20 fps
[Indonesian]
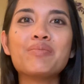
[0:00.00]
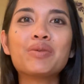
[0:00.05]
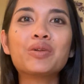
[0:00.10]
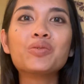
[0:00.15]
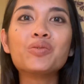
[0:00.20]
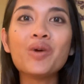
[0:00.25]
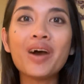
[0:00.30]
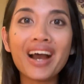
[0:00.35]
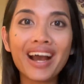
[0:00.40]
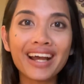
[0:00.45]

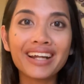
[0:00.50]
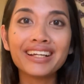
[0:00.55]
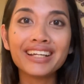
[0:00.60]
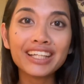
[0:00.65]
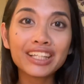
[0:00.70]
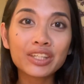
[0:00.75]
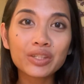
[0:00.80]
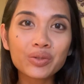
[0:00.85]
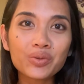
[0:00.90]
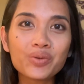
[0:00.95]
penuaan
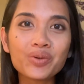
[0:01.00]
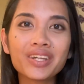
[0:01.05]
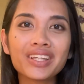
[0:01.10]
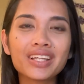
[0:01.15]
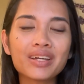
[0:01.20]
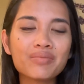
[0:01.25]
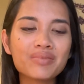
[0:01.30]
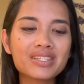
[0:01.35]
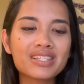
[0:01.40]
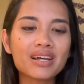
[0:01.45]
itu
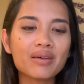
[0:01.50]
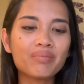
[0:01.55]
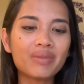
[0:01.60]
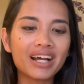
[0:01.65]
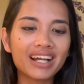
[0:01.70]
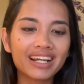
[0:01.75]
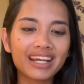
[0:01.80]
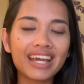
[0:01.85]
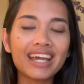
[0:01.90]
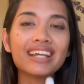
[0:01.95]
kita bisa
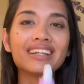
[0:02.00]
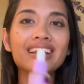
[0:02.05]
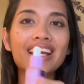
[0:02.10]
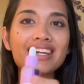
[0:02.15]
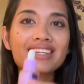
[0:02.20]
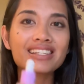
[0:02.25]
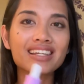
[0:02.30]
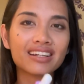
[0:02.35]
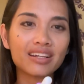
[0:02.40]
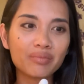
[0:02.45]
pakai
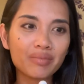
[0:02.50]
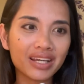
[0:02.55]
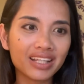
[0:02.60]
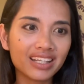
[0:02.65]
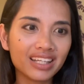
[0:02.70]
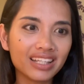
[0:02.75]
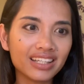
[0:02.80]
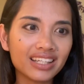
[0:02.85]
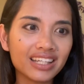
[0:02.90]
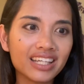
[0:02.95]
niacinamide
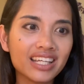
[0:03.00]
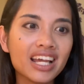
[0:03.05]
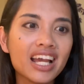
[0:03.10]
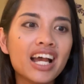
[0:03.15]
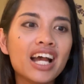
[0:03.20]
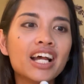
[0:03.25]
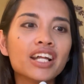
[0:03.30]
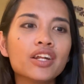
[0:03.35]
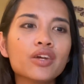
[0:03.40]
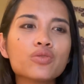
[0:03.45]
ini
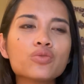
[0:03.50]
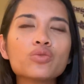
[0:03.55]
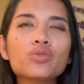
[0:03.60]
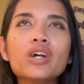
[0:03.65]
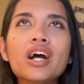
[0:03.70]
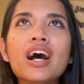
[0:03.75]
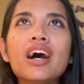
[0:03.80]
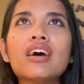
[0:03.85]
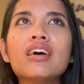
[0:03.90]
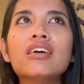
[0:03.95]
dan
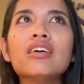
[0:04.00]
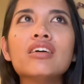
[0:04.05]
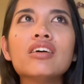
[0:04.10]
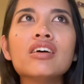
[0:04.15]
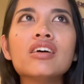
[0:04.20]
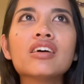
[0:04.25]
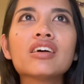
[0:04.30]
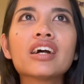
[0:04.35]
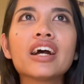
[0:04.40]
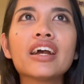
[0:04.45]
juga
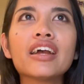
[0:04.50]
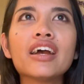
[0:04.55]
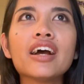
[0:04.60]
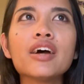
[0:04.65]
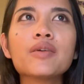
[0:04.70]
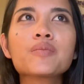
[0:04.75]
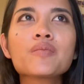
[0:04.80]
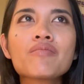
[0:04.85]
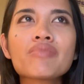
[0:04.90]
uh, kayak